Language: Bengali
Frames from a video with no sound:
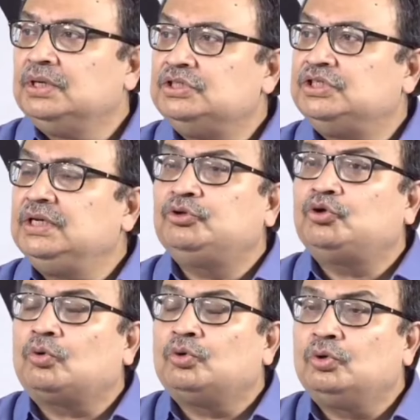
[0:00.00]
যিনি
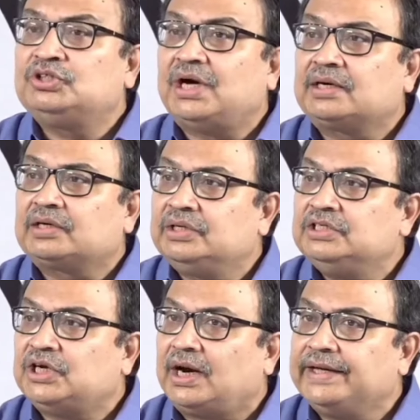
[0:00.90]
তখনও চাকরি
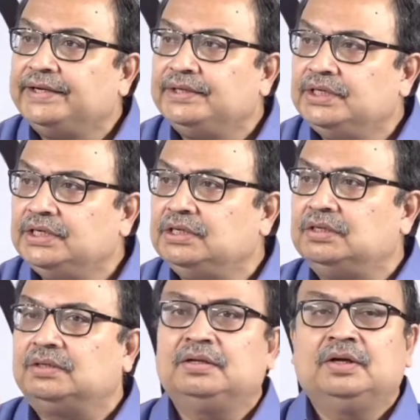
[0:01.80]
ছাড়েননি
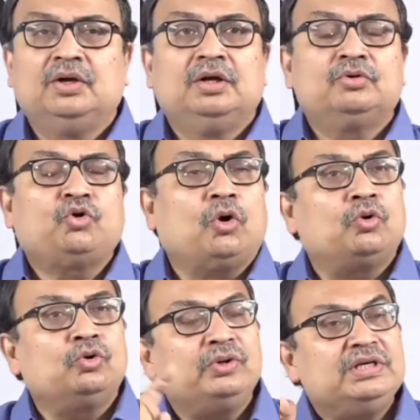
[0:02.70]

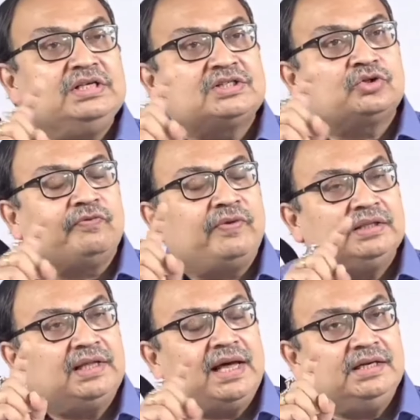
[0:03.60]
তখনও ইস্তফা
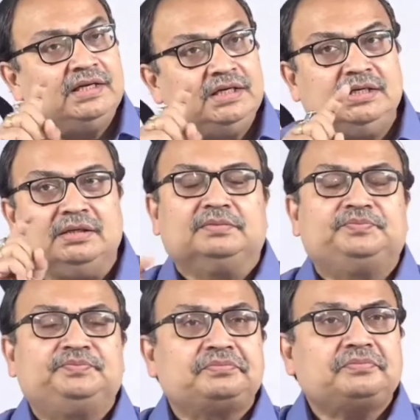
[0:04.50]
দেননি
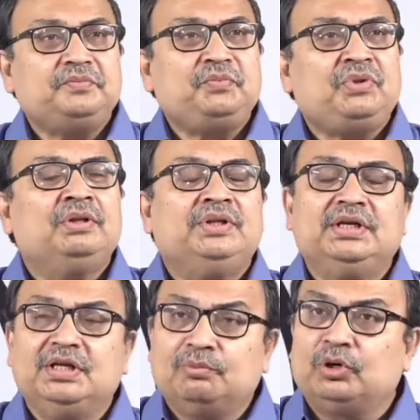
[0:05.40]

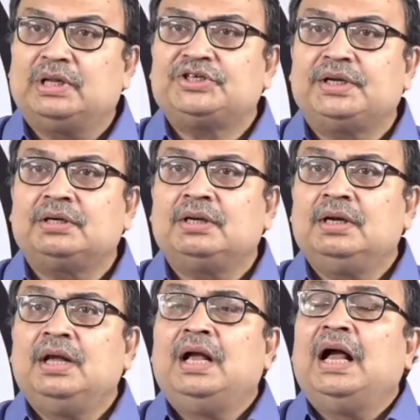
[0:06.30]
তিনি বলেছেন
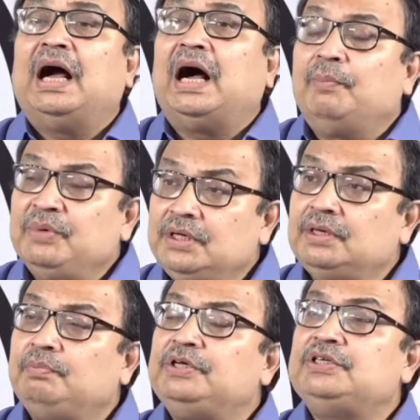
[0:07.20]
আমি
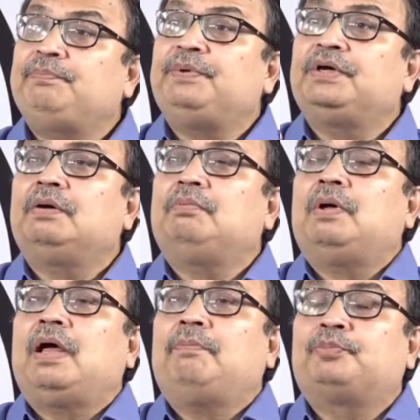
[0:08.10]
বিজেপিকে
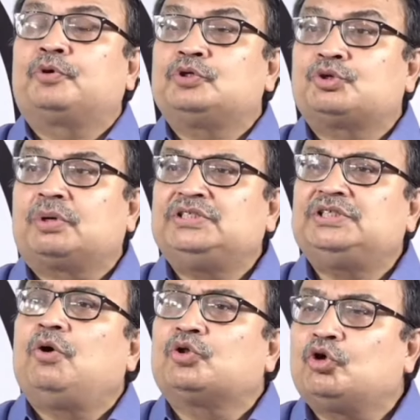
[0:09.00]
অ্যাপ্রোচ করেছি
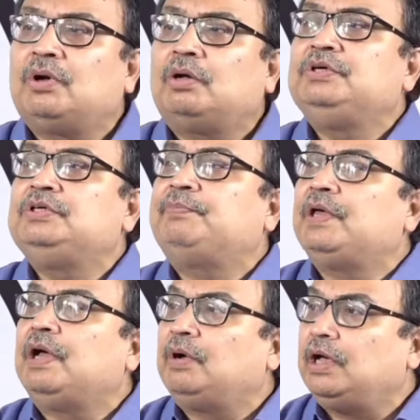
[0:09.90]
অথবা বিজেপি
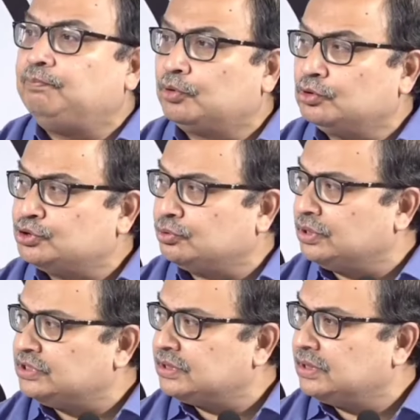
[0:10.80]
আমায় অ্যাপ্রোচ করেছে